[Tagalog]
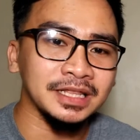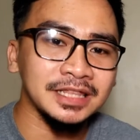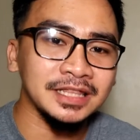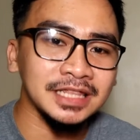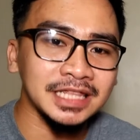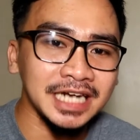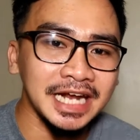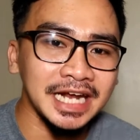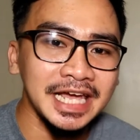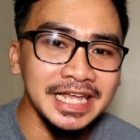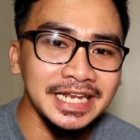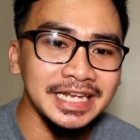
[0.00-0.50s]

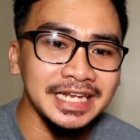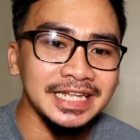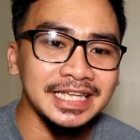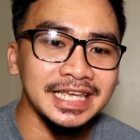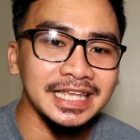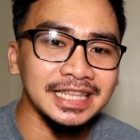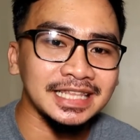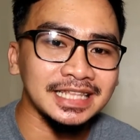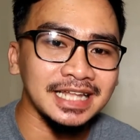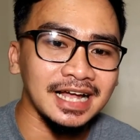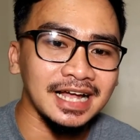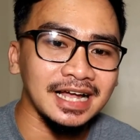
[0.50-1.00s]
matrain
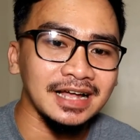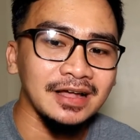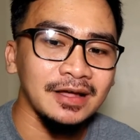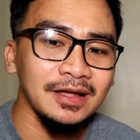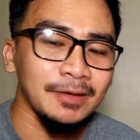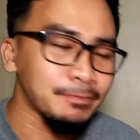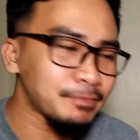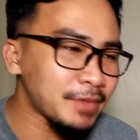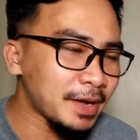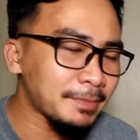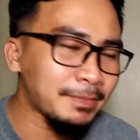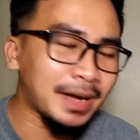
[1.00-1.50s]
kita,
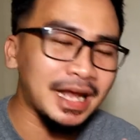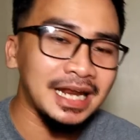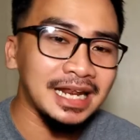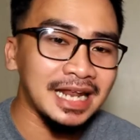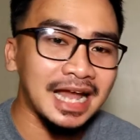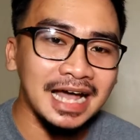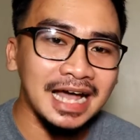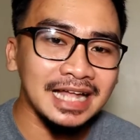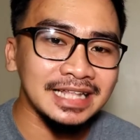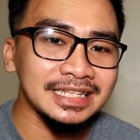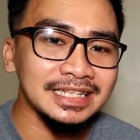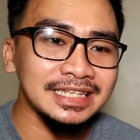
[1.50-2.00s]

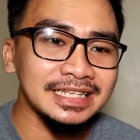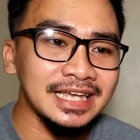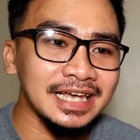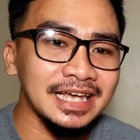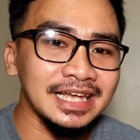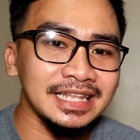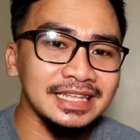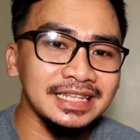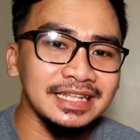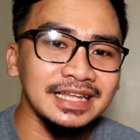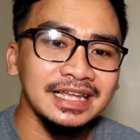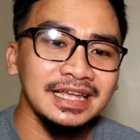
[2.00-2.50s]
mabalaan
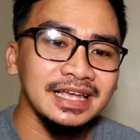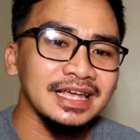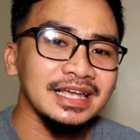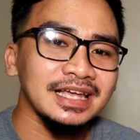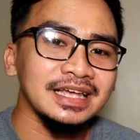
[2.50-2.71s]
gid